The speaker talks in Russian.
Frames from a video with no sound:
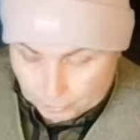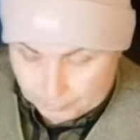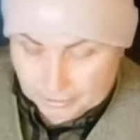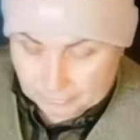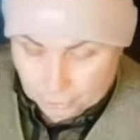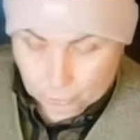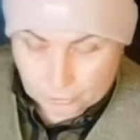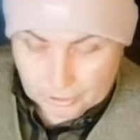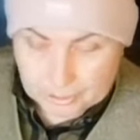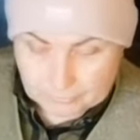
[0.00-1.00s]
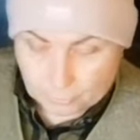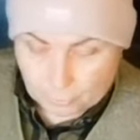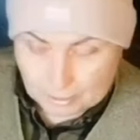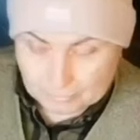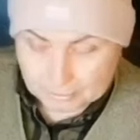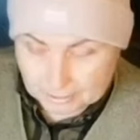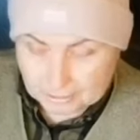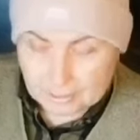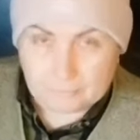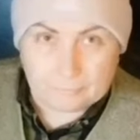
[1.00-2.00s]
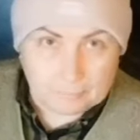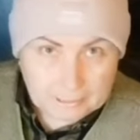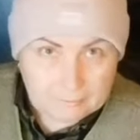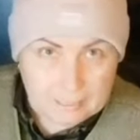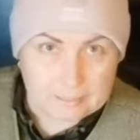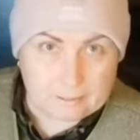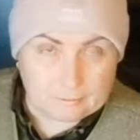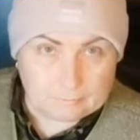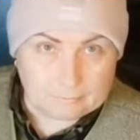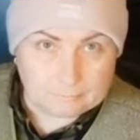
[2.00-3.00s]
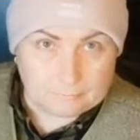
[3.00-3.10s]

то есть первое, что действие у мамы, да, поливать.